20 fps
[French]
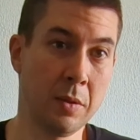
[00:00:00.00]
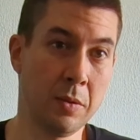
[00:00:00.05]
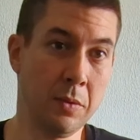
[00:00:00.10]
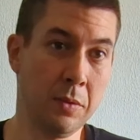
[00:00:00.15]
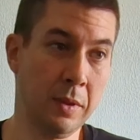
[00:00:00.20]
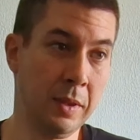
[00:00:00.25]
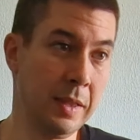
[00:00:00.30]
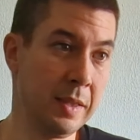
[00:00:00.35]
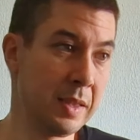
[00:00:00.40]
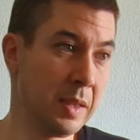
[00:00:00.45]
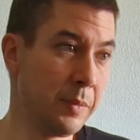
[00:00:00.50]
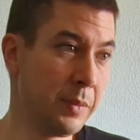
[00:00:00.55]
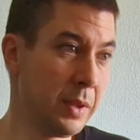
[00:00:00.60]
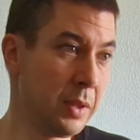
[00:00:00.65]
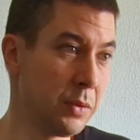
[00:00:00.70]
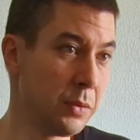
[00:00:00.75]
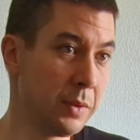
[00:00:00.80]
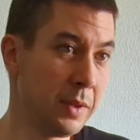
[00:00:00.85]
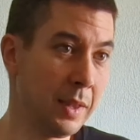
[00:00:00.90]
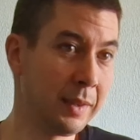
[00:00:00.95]
Voilà les
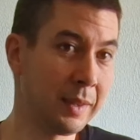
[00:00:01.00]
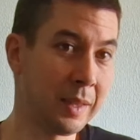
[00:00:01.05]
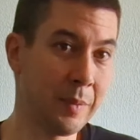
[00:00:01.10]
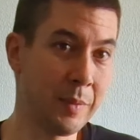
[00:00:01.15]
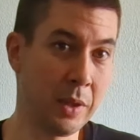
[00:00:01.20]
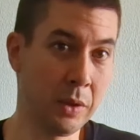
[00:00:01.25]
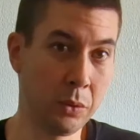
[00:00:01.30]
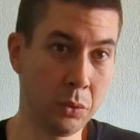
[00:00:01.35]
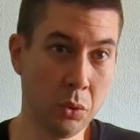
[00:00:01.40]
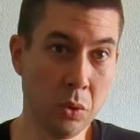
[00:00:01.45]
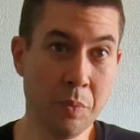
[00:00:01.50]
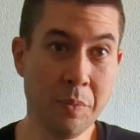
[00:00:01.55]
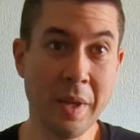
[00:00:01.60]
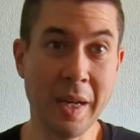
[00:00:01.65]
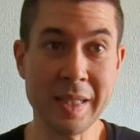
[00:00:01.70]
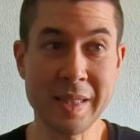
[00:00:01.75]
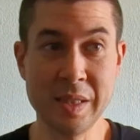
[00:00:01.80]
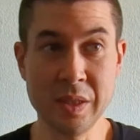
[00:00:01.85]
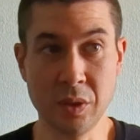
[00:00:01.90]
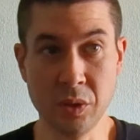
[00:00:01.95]
amis, je vous très bientôt.
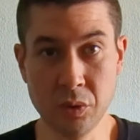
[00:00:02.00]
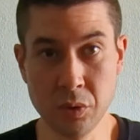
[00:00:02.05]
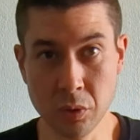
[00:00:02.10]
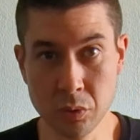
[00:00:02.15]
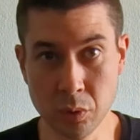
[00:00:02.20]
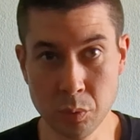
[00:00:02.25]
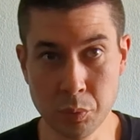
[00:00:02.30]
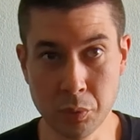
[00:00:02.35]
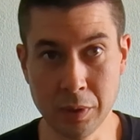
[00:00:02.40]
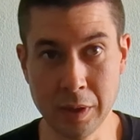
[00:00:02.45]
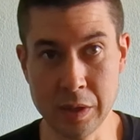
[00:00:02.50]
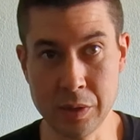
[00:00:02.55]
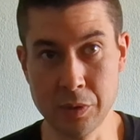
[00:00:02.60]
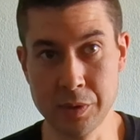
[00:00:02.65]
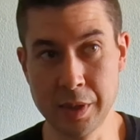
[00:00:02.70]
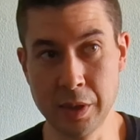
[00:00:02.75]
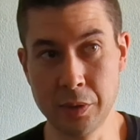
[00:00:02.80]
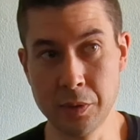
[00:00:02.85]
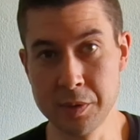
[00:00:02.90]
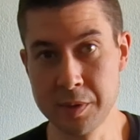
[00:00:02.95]
Merci encore donc, pour les
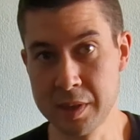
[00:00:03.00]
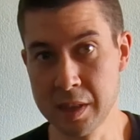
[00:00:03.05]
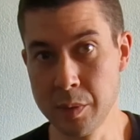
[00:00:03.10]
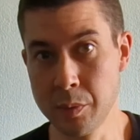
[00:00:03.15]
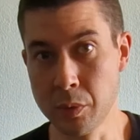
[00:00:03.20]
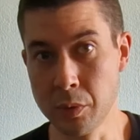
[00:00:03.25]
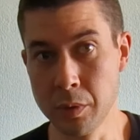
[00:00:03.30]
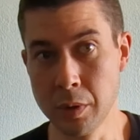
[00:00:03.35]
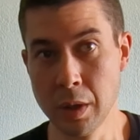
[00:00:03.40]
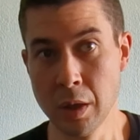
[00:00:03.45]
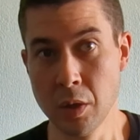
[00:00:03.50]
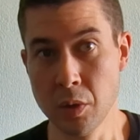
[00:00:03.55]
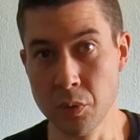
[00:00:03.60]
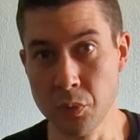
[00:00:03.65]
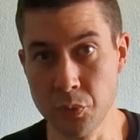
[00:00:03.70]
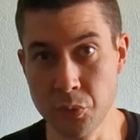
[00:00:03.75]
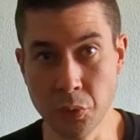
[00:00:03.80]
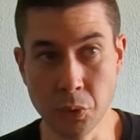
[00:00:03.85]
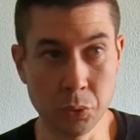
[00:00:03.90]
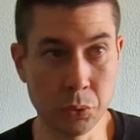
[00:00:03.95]
150 sabres
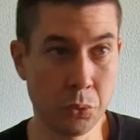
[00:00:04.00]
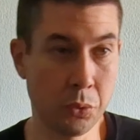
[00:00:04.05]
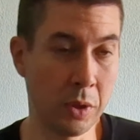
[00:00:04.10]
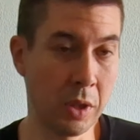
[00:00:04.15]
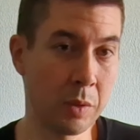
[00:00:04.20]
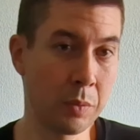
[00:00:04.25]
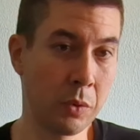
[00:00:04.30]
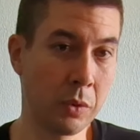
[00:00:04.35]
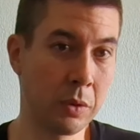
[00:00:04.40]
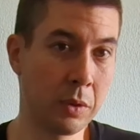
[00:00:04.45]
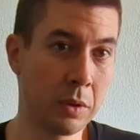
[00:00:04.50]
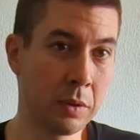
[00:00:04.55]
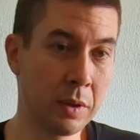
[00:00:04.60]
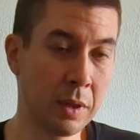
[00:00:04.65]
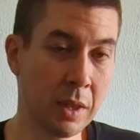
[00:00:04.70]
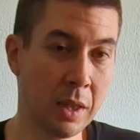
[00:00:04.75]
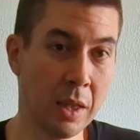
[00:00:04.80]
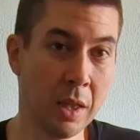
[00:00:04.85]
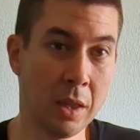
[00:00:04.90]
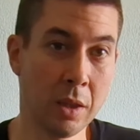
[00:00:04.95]
vendus avec mon
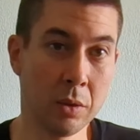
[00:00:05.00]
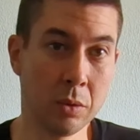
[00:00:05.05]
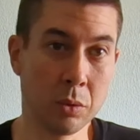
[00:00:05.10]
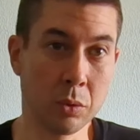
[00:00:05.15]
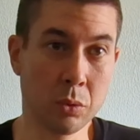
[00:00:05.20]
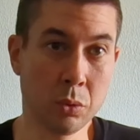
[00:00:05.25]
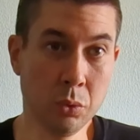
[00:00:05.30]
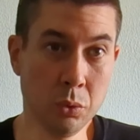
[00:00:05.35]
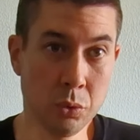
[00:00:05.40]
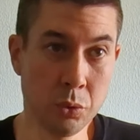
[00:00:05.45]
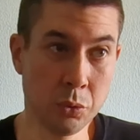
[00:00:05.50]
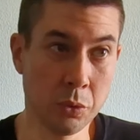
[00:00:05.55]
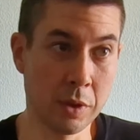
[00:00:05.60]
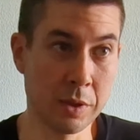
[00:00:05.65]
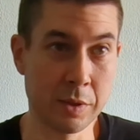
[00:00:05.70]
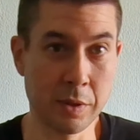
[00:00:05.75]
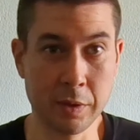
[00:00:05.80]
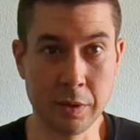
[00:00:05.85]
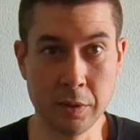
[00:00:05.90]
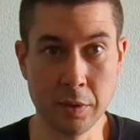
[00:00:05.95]
code. Donc continuez à
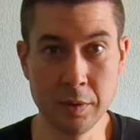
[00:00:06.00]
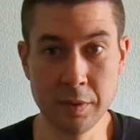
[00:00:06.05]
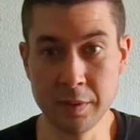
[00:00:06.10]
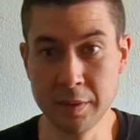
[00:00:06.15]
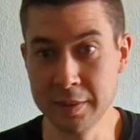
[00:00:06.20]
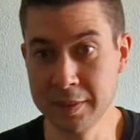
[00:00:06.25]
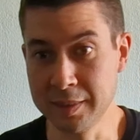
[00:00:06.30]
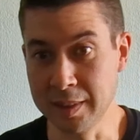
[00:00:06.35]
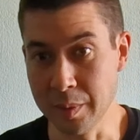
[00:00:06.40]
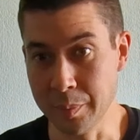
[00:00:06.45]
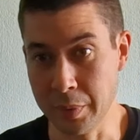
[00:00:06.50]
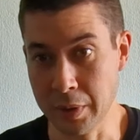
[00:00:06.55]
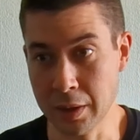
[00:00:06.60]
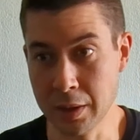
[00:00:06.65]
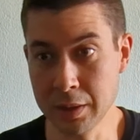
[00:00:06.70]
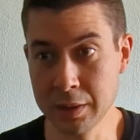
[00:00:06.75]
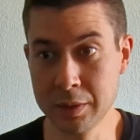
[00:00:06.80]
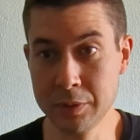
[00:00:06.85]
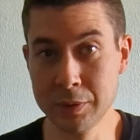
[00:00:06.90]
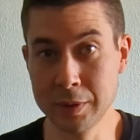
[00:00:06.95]
laisser le code, n'hésitez
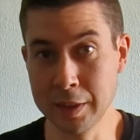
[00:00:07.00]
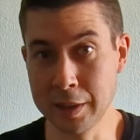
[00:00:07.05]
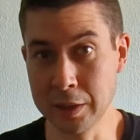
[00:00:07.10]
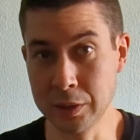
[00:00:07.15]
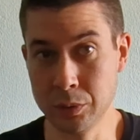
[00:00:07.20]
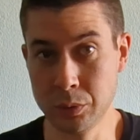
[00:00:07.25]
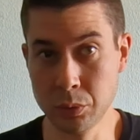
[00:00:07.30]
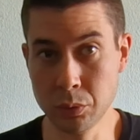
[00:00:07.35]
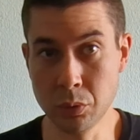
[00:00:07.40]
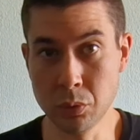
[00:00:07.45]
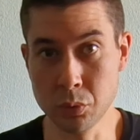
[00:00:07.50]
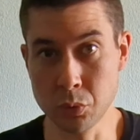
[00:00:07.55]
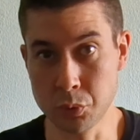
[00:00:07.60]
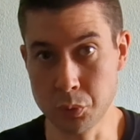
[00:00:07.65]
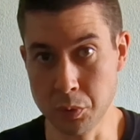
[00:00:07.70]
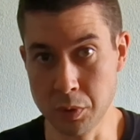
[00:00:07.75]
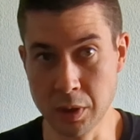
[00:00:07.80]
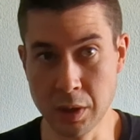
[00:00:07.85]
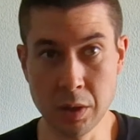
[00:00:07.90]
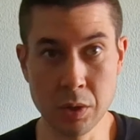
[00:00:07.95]
pas. Si vous avez des questions, je
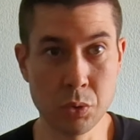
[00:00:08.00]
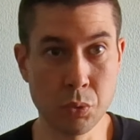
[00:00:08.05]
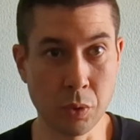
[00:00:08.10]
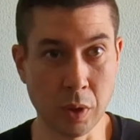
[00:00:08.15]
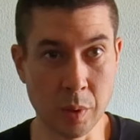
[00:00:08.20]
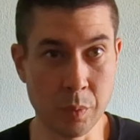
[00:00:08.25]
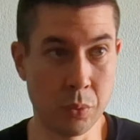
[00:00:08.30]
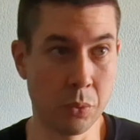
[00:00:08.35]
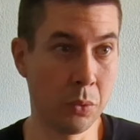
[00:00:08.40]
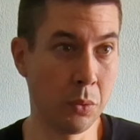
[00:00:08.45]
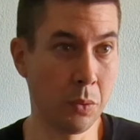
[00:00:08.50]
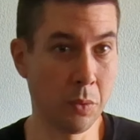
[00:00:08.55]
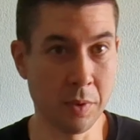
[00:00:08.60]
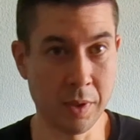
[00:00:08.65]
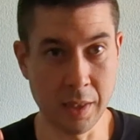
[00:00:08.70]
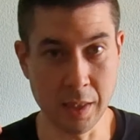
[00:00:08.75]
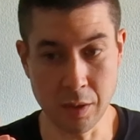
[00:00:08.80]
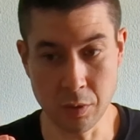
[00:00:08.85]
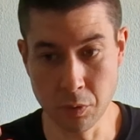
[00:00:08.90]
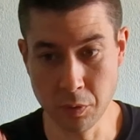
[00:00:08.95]
suis là, je vous réponds, il
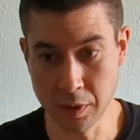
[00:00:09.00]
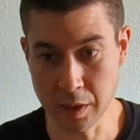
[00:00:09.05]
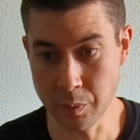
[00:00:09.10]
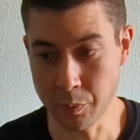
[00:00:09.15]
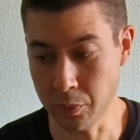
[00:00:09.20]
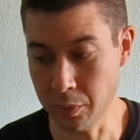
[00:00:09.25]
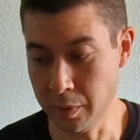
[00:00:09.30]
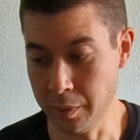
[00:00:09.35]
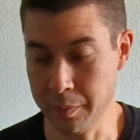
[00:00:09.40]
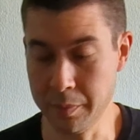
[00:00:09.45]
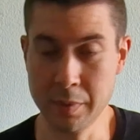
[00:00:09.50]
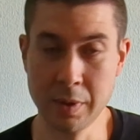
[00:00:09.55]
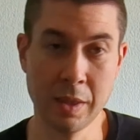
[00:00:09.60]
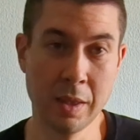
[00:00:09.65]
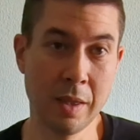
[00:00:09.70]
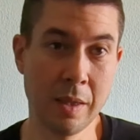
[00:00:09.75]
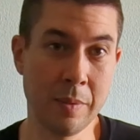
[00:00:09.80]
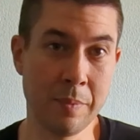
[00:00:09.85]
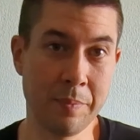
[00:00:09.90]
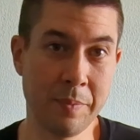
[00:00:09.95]
n'y a aucun problème.
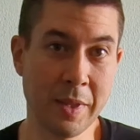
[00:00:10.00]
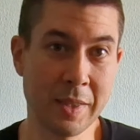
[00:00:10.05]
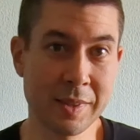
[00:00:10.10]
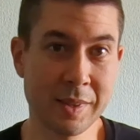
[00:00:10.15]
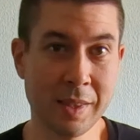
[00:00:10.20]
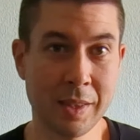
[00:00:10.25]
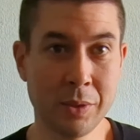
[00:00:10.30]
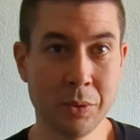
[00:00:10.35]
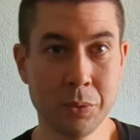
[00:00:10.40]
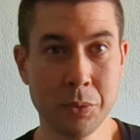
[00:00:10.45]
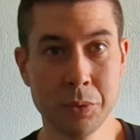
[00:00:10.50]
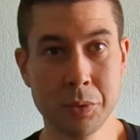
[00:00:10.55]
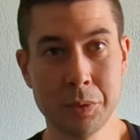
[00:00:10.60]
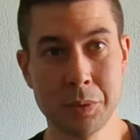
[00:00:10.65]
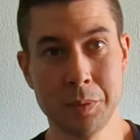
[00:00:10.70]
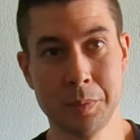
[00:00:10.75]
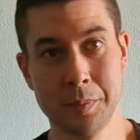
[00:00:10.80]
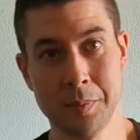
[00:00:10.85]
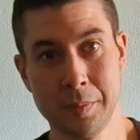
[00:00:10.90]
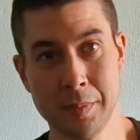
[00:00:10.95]
Merci à
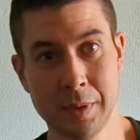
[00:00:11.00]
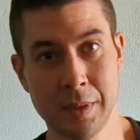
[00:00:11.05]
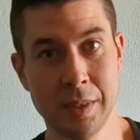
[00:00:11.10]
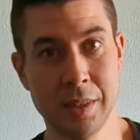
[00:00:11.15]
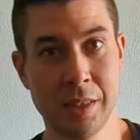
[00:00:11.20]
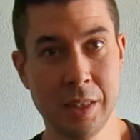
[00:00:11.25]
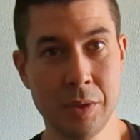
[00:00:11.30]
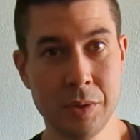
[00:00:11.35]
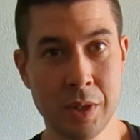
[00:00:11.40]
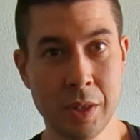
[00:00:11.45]
tous. Ciao,